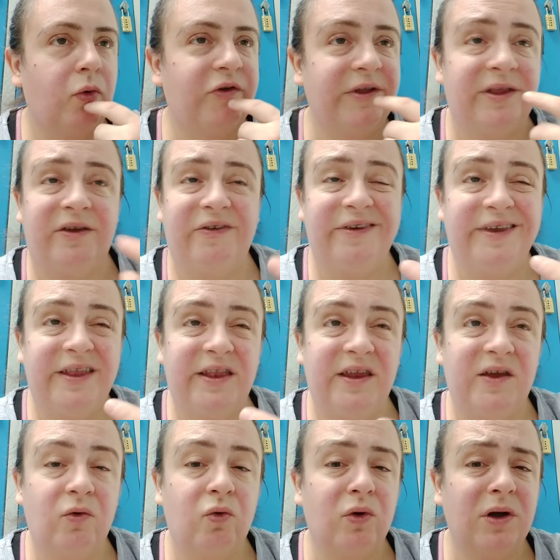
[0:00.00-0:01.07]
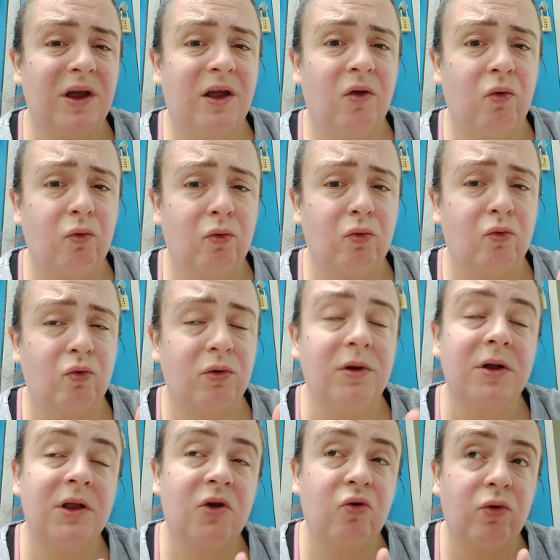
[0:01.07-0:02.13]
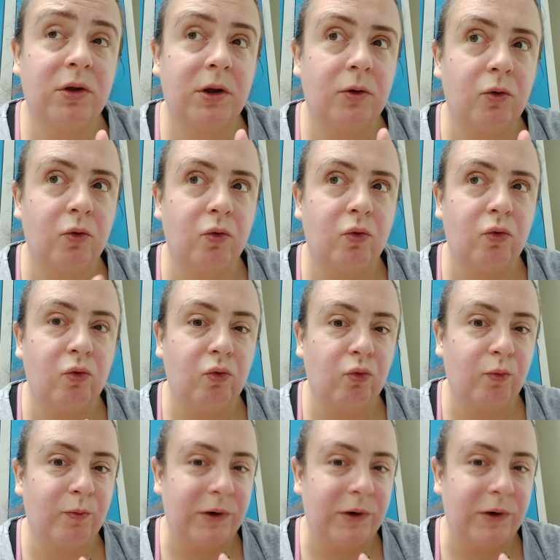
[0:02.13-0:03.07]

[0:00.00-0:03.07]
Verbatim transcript: faire des vidéos réactions ou dire des choses qui ne nous